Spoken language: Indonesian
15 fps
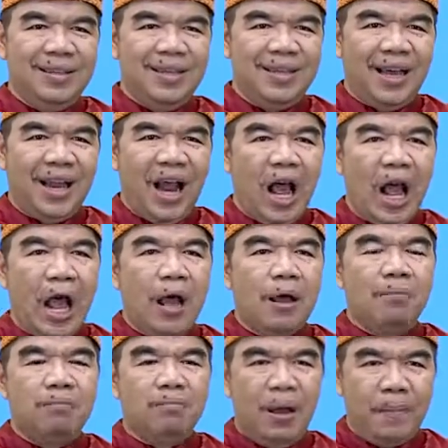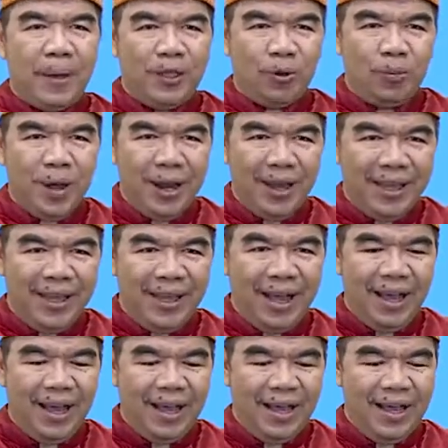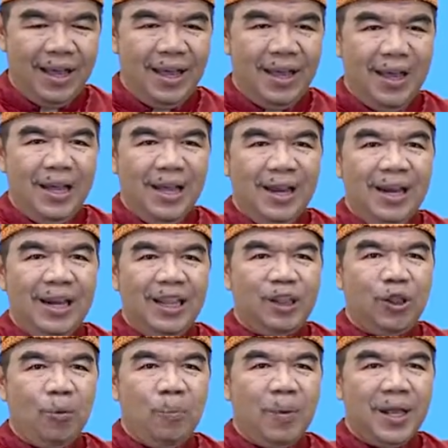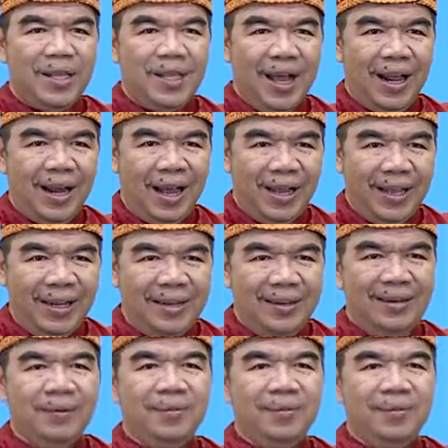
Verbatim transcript: sekarang Bapak coba lagi ya. Di toples yang lain,